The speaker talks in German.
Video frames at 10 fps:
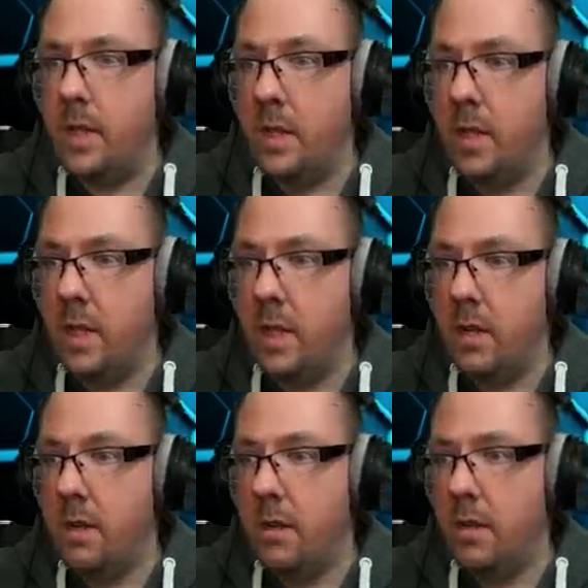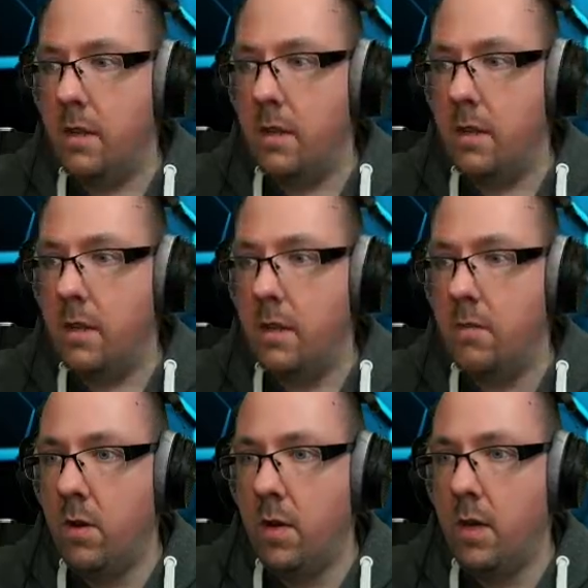Ja.
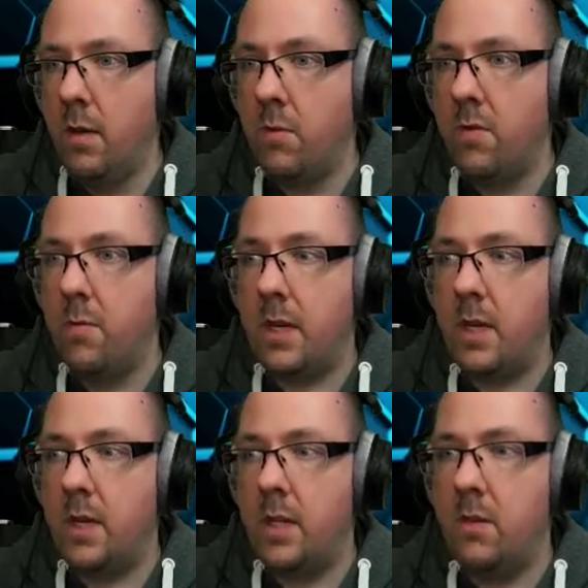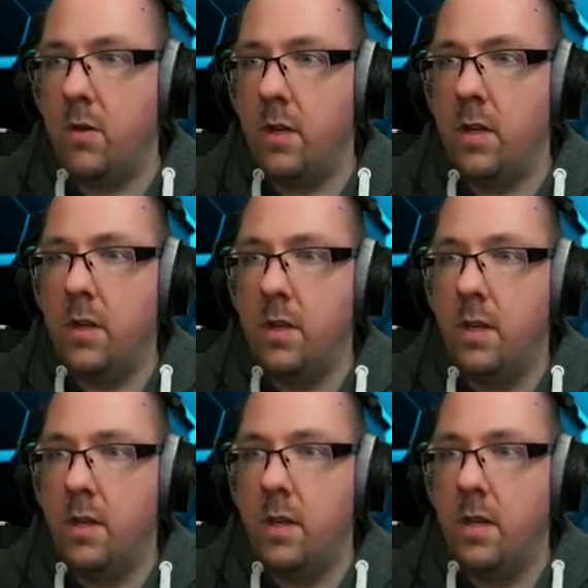Uh, hier müssen wir mal ganz schnell durch.
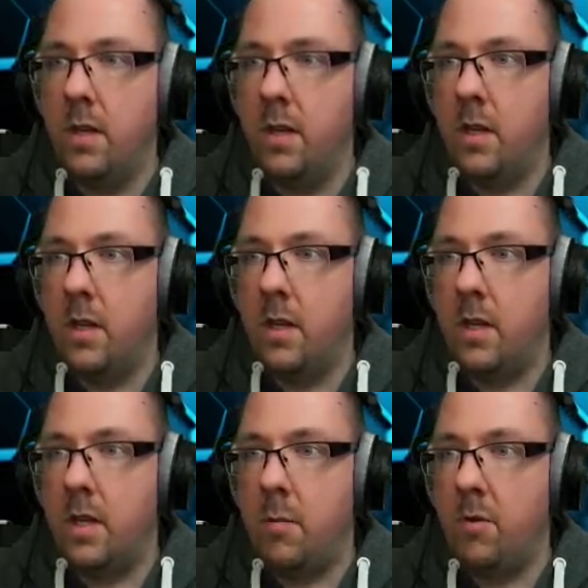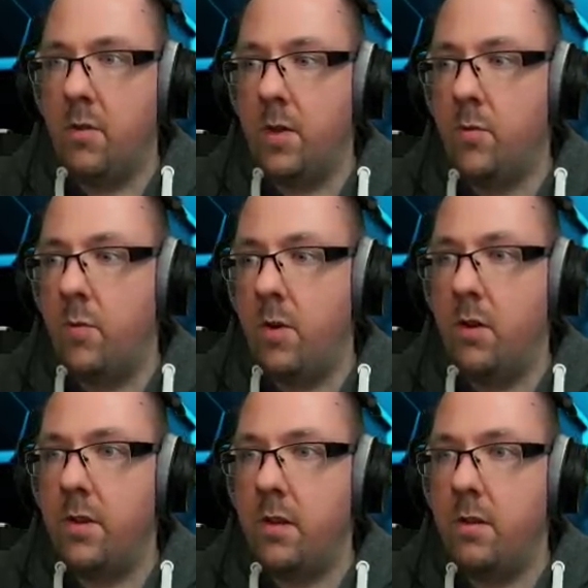Da musste man den Sprung
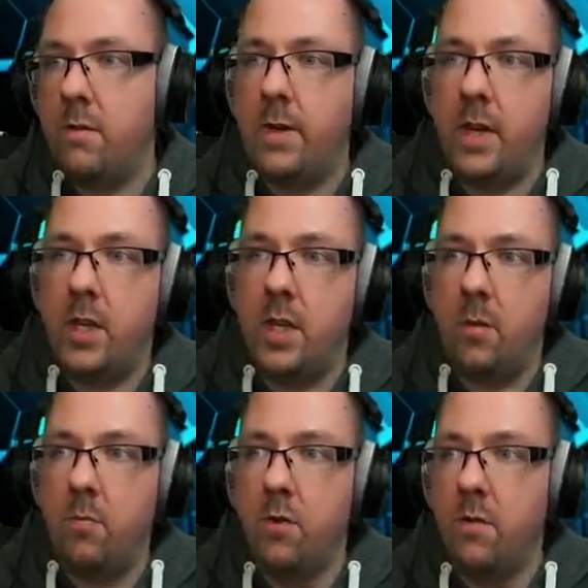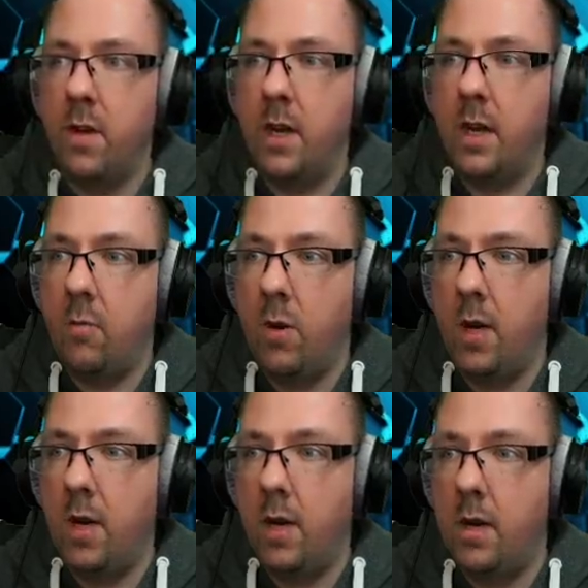ausweichen. Da müssen wir leider
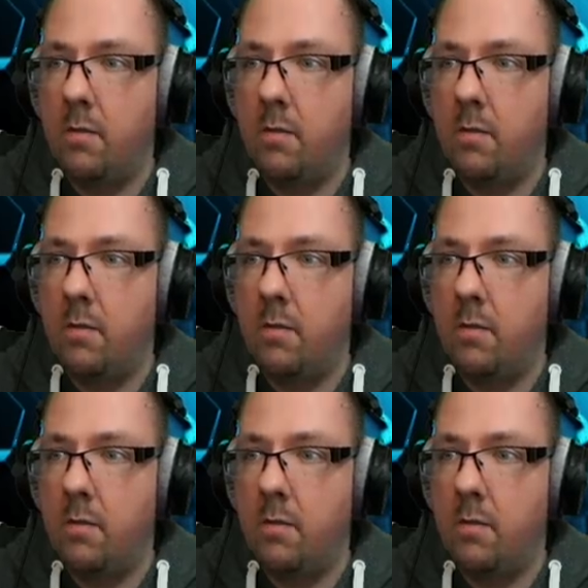uh,